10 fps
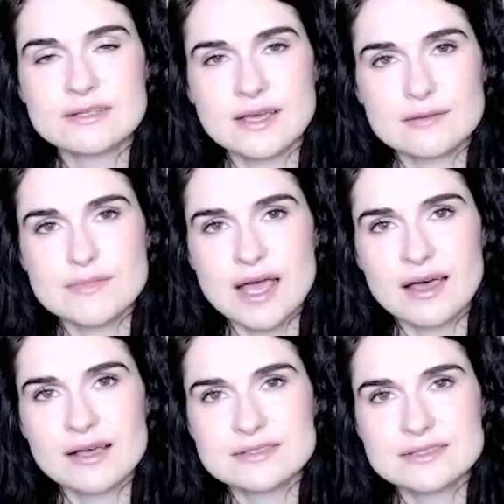in einem
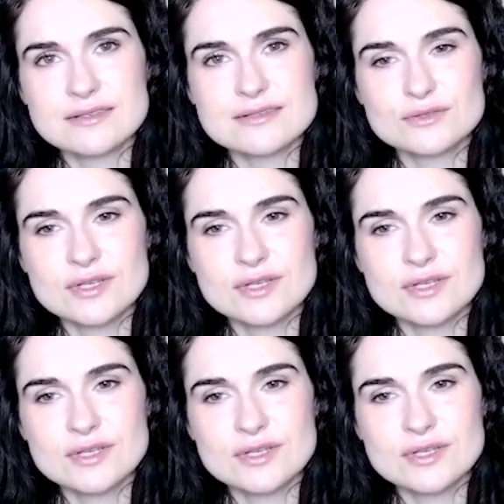nachhaltigen
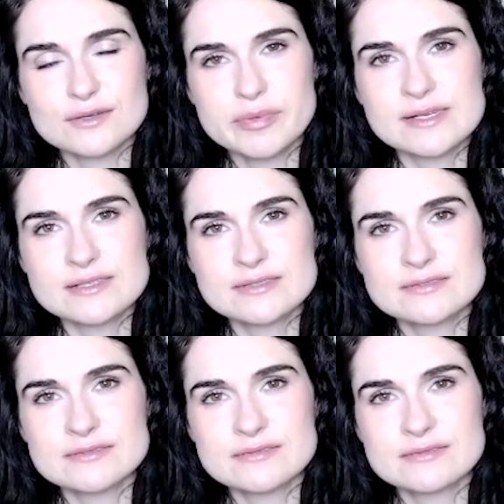Gesundheitssektor
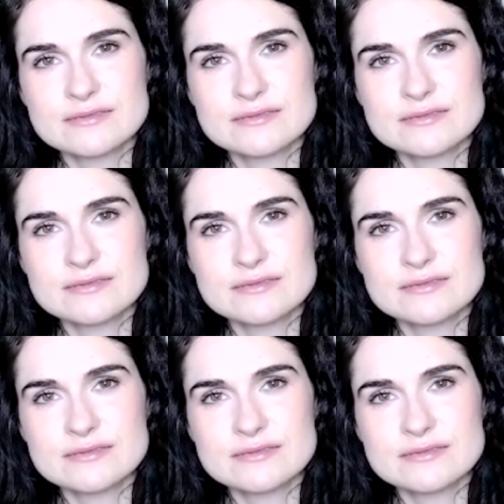spielt.